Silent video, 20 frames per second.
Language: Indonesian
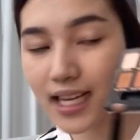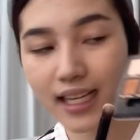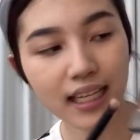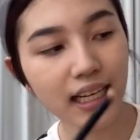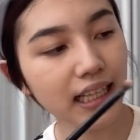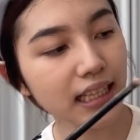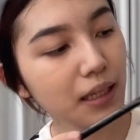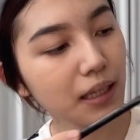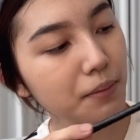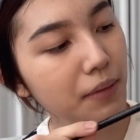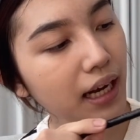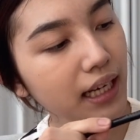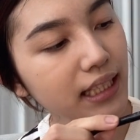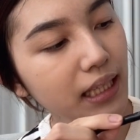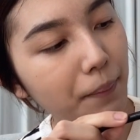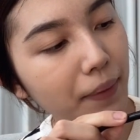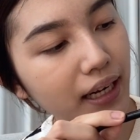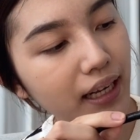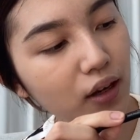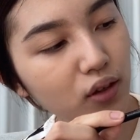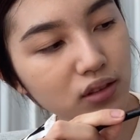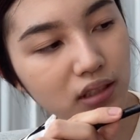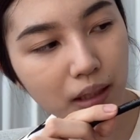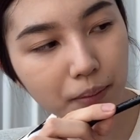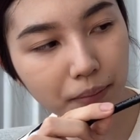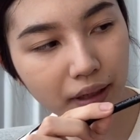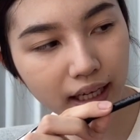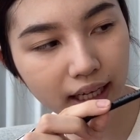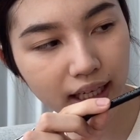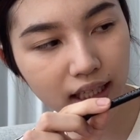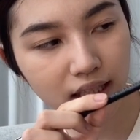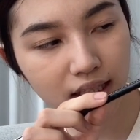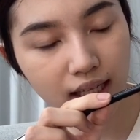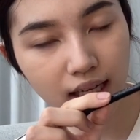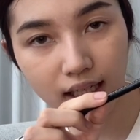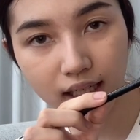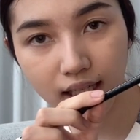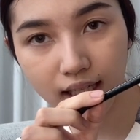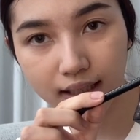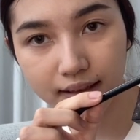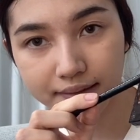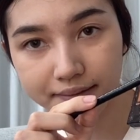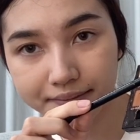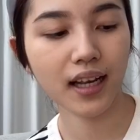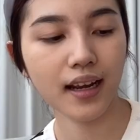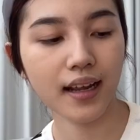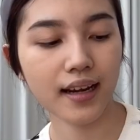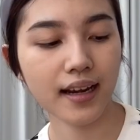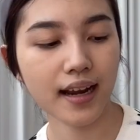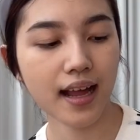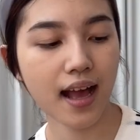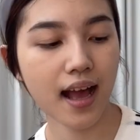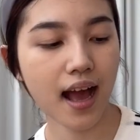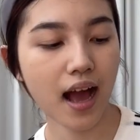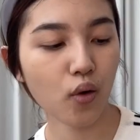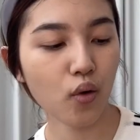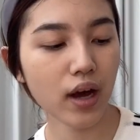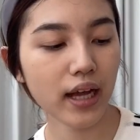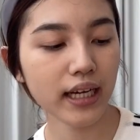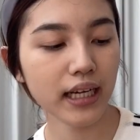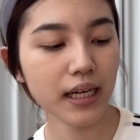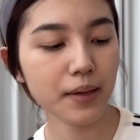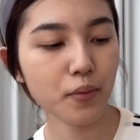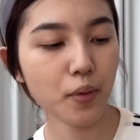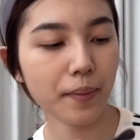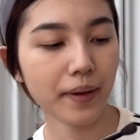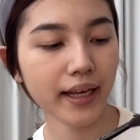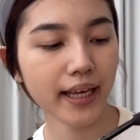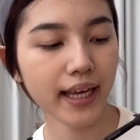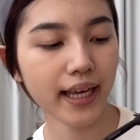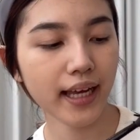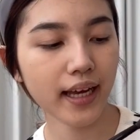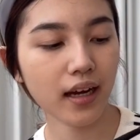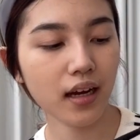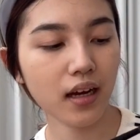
Kelihatan banget yang paling aku sering pakai ini yang ini. Nah, aku hari ini mau pakai yang